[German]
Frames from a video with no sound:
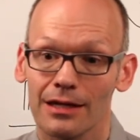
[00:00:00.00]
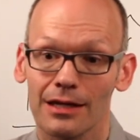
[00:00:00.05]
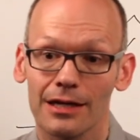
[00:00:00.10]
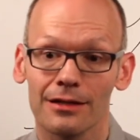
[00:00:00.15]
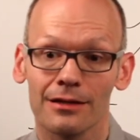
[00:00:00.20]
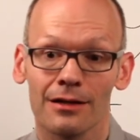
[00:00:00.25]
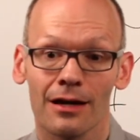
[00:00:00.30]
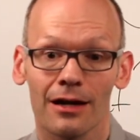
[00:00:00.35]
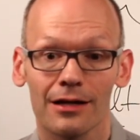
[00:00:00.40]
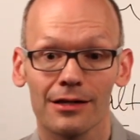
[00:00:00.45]

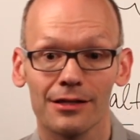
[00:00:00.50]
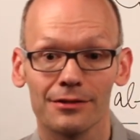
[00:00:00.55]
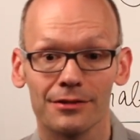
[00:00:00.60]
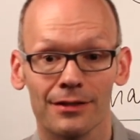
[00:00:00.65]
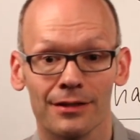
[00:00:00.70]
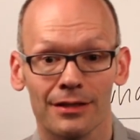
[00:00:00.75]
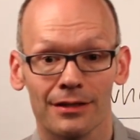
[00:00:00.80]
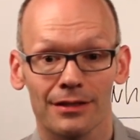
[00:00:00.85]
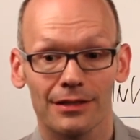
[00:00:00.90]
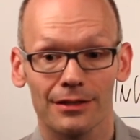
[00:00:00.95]

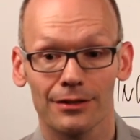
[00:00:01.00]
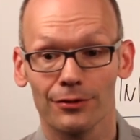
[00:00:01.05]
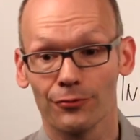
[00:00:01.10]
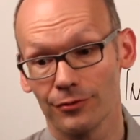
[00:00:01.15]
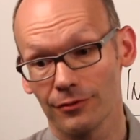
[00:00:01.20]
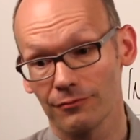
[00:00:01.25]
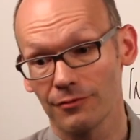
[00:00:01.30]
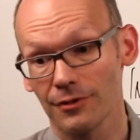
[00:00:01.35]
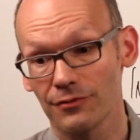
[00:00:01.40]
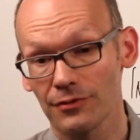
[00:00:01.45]
Inhalt
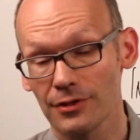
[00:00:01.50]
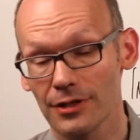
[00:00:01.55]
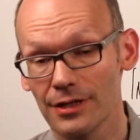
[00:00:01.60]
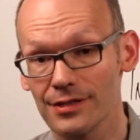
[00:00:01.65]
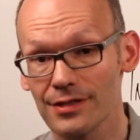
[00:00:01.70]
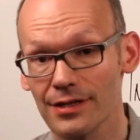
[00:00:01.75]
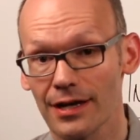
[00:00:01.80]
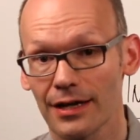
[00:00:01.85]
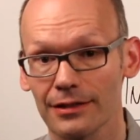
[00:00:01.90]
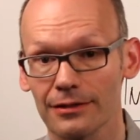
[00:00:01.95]
und wie viele
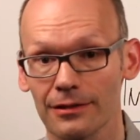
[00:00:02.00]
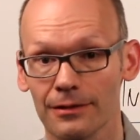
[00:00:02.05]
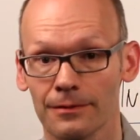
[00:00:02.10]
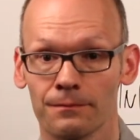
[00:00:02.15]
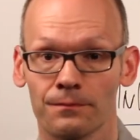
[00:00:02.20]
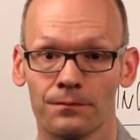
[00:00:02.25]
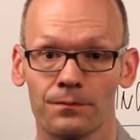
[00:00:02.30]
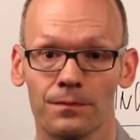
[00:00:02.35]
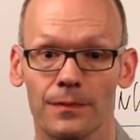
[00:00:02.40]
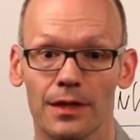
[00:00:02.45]

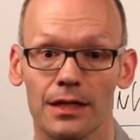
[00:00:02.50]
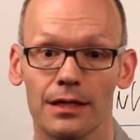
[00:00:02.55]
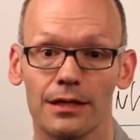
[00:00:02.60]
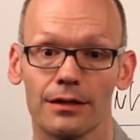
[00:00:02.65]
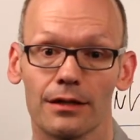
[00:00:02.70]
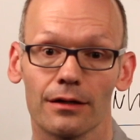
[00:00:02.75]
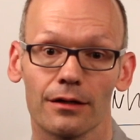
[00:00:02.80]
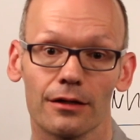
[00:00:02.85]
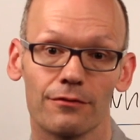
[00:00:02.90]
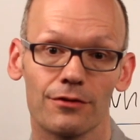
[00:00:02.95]
Seiten
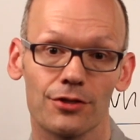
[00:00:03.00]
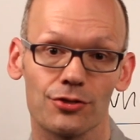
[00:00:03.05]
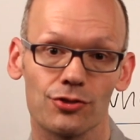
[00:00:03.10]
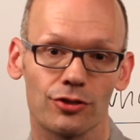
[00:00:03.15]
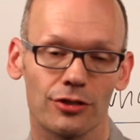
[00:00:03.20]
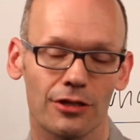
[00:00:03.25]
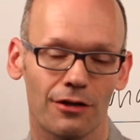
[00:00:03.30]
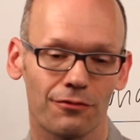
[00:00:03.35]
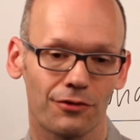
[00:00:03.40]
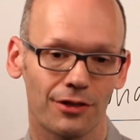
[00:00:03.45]
ihre
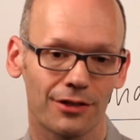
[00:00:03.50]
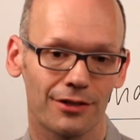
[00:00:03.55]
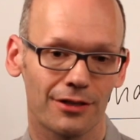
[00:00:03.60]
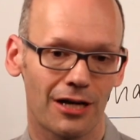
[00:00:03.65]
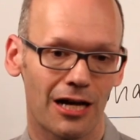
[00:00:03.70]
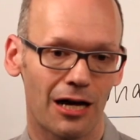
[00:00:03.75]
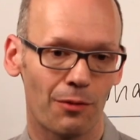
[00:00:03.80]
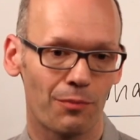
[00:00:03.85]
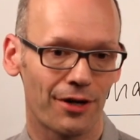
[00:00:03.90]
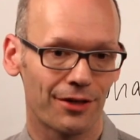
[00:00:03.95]

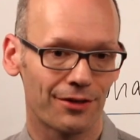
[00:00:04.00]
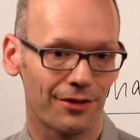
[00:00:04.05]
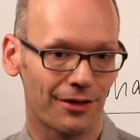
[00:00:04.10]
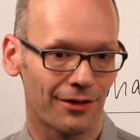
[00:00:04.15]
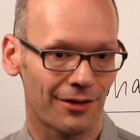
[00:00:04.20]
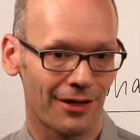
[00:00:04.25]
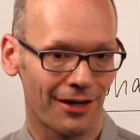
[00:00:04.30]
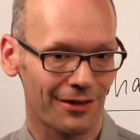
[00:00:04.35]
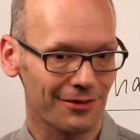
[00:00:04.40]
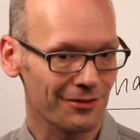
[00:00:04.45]
wissenschaftliche Arbeit
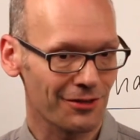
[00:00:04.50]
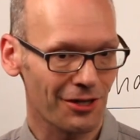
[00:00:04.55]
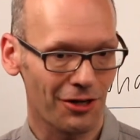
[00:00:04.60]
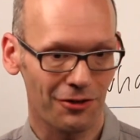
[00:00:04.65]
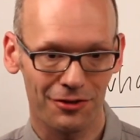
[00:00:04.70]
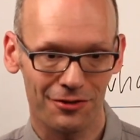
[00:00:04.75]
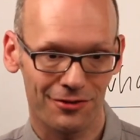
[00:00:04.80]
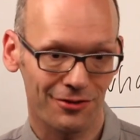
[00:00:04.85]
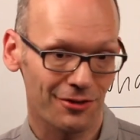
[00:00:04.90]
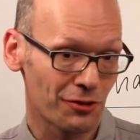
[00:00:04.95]
dann hat,
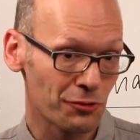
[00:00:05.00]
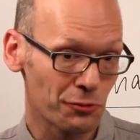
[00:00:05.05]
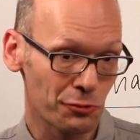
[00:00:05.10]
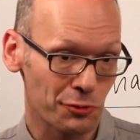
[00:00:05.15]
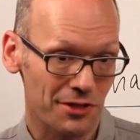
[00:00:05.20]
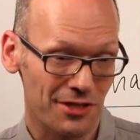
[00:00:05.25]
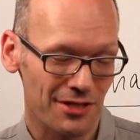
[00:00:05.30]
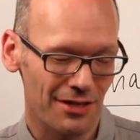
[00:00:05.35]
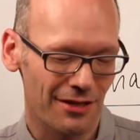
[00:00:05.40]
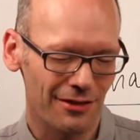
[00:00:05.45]
kann das dann
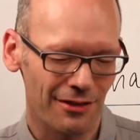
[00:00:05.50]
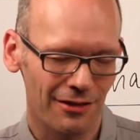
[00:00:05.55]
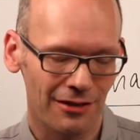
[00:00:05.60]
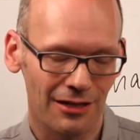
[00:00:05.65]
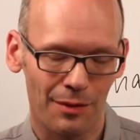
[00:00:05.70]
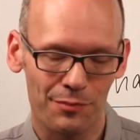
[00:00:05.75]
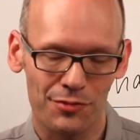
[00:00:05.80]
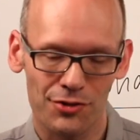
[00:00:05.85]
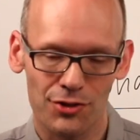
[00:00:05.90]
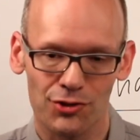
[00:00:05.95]
gut sein, dann
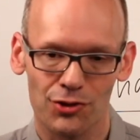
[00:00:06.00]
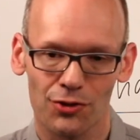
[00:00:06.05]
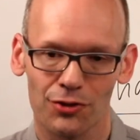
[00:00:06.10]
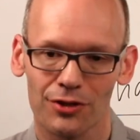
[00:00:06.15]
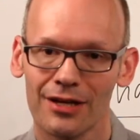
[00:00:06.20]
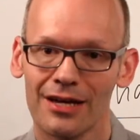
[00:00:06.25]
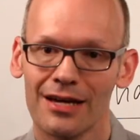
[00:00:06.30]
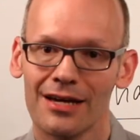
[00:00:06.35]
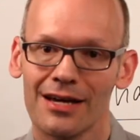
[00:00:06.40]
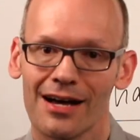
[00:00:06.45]
haben sie schon